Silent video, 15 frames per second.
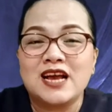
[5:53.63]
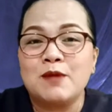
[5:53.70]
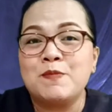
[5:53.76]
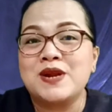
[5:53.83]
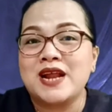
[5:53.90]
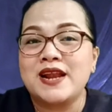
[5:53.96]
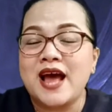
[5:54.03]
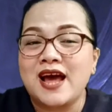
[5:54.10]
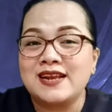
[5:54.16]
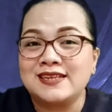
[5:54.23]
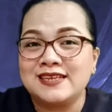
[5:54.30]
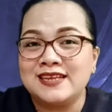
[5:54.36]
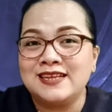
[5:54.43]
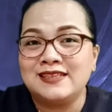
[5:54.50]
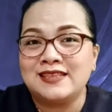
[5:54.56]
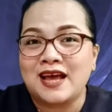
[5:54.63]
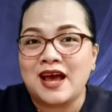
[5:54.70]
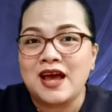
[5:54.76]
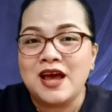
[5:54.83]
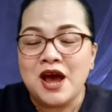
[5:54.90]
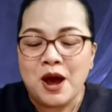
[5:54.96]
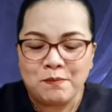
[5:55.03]
keberadaan kita,
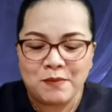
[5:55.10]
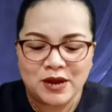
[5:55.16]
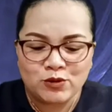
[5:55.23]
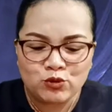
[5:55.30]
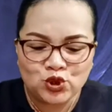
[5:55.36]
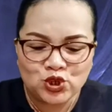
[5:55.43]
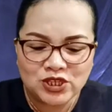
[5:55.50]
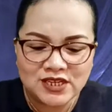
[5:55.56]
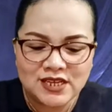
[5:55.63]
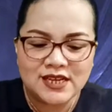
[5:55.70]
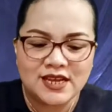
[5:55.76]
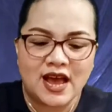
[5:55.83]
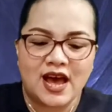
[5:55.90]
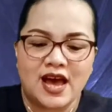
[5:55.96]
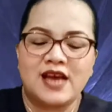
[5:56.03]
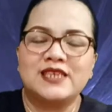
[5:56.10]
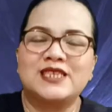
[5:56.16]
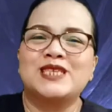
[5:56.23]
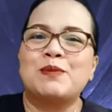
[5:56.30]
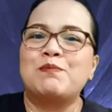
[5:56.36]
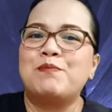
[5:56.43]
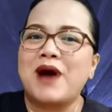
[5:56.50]
manusia
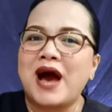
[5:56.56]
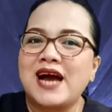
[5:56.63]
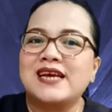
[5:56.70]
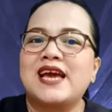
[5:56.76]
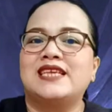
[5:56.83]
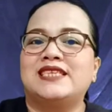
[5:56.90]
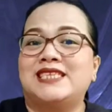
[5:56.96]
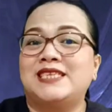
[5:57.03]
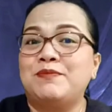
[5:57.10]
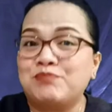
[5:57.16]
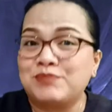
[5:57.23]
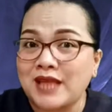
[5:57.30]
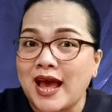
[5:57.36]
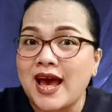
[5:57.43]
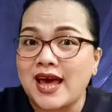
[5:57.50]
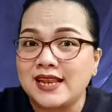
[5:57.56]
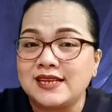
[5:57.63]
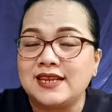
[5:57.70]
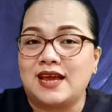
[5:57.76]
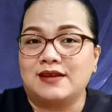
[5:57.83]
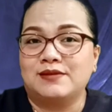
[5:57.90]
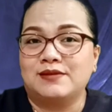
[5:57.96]
sebagai
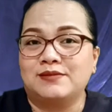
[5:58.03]
ciptaannya.